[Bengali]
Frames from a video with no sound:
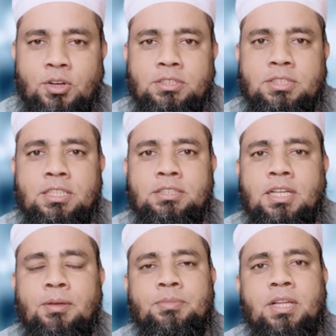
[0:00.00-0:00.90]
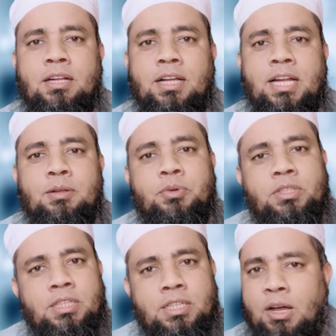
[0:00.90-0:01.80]
অর্থাৎ আপনার কানের
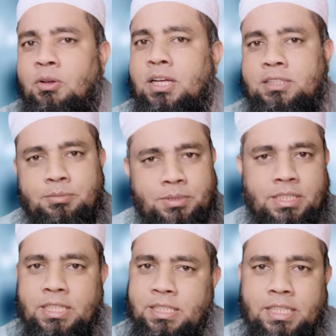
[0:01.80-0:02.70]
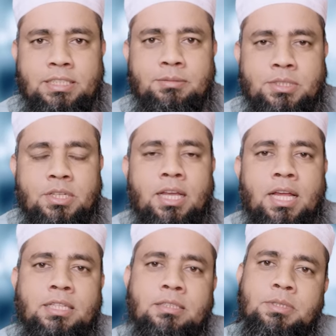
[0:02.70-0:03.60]
পর্দাটা নাও লাগতে পারে এটি একটি বিষয়
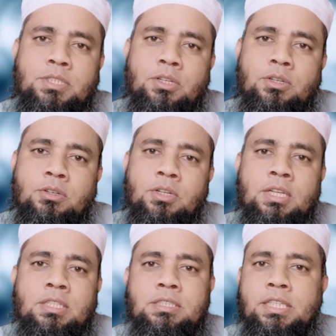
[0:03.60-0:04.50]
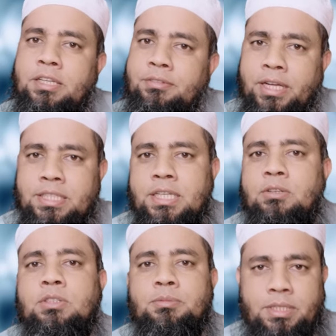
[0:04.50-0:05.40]
আরেকটি বিষয় হলো যে ইনফেকশান
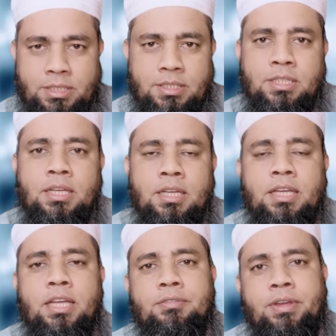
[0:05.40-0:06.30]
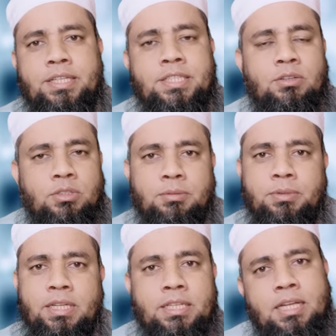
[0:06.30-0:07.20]
হতে পারে ইনফেকশান হতে
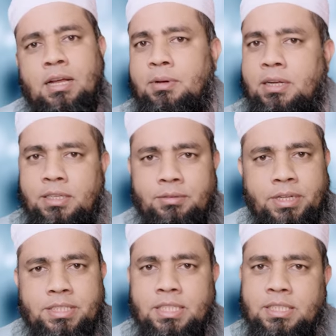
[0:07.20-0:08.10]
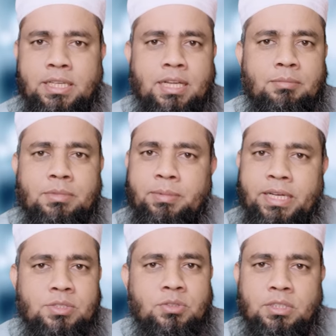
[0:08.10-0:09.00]
পারে এটা আবার ইনফেকশানটাকে আমরা
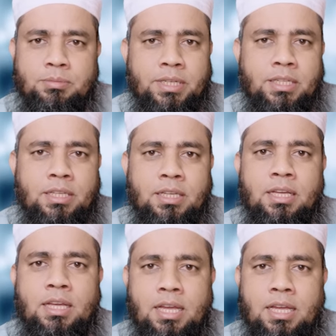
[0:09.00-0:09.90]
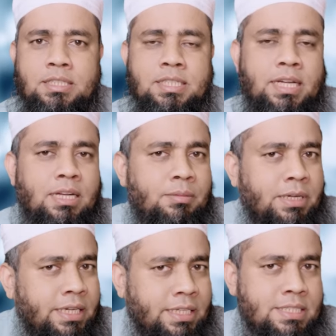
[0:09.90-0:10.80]
ম্যানেজ করতে পারি হ্যাঁ যেখানে আমরা
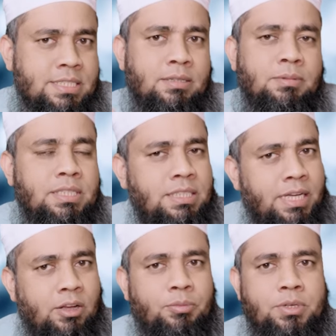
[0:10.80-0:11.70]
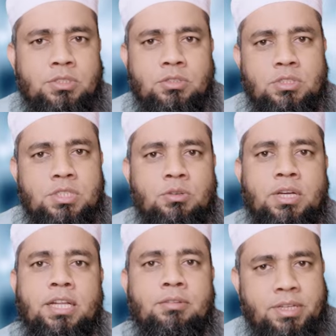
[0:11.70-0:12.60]
কেটেছি বা যে জায়গায় অপারেশন করছি
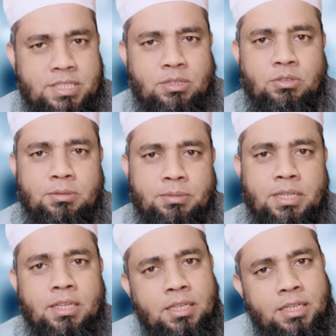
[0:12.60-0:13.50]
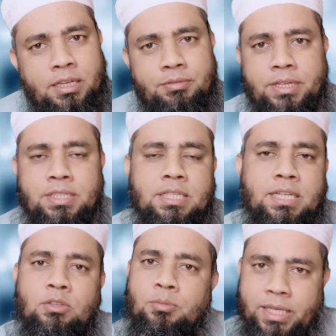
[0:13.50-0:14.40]
ওখানে ইনফেকশান হতে পারে ইনফেকশানটা
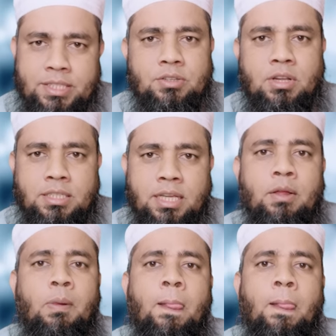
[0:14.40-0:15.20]
কিন্তু ম্যানেজ করা যায়